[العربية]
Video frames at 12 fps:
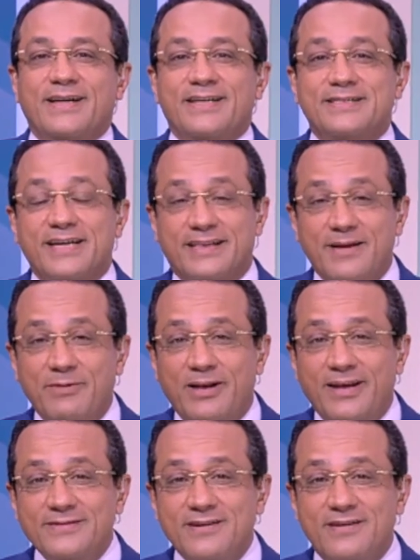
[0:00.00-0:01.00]
استخدام
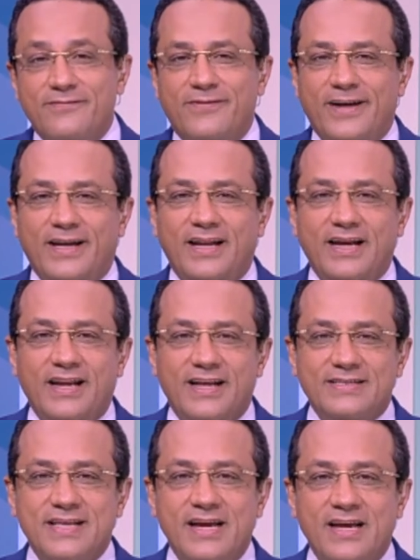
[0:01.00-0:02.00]
الليزر في علاج
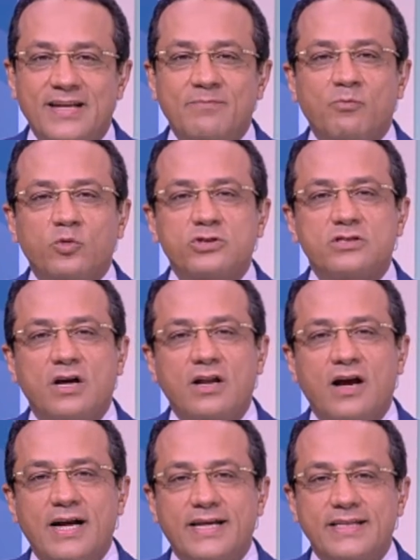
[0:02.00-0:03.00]
الأسنان
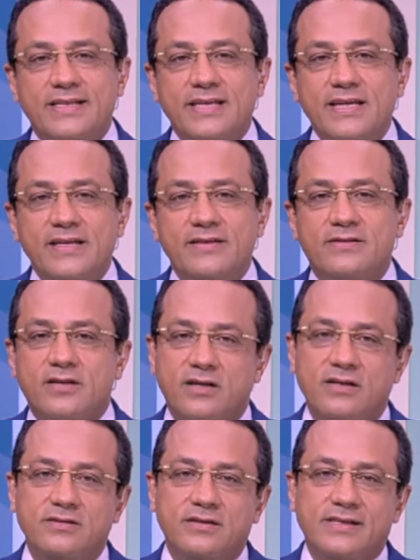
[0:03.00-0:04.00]
مصطلح جديد
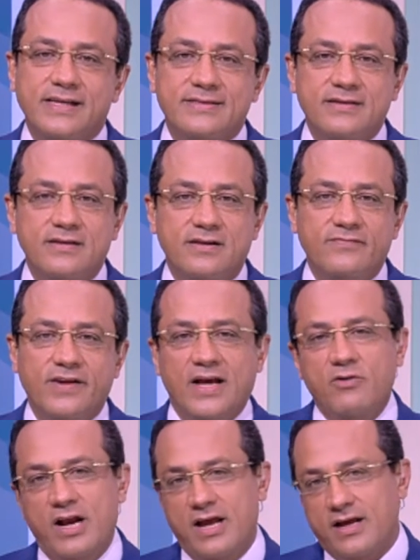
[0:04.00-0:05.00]
تردد كثيرا في
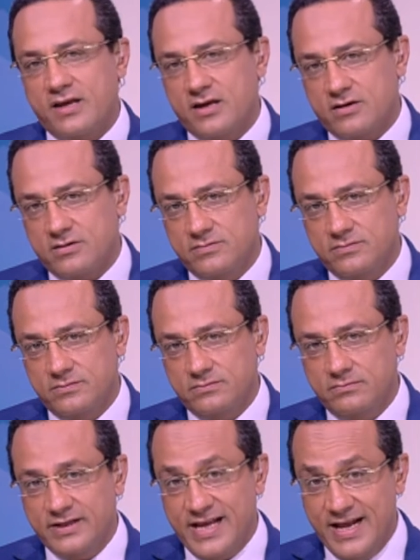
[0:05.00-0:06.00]
الآونة الأخيرة
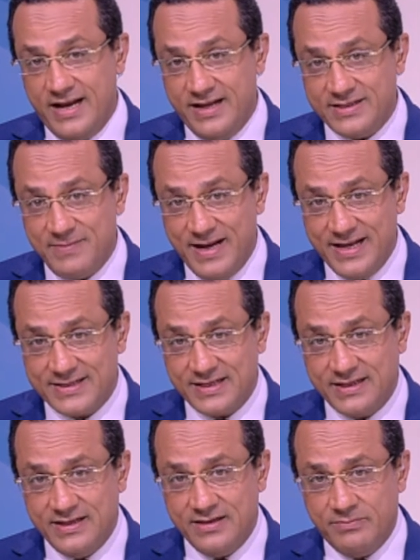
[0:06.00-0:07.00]
بدأنا نسمع ناس
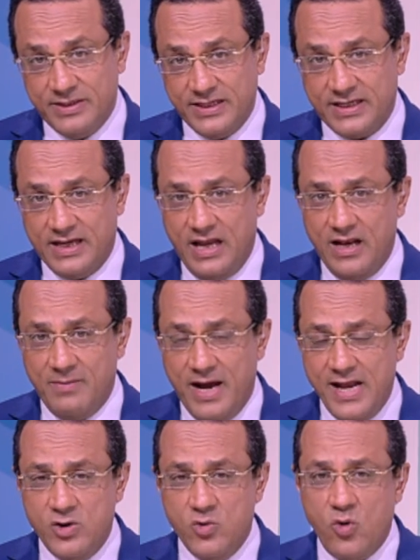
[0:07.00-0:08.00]
كتير بتتكلم
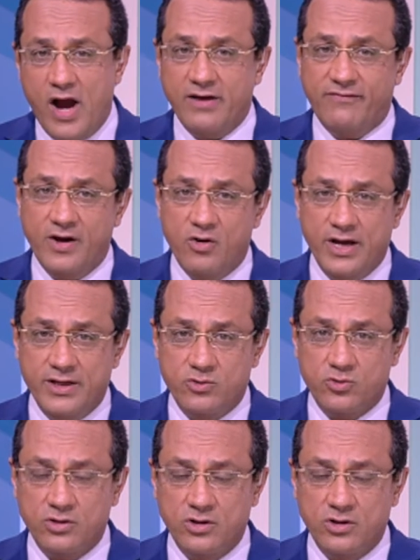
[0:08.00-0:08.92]
عنه وعن فوائده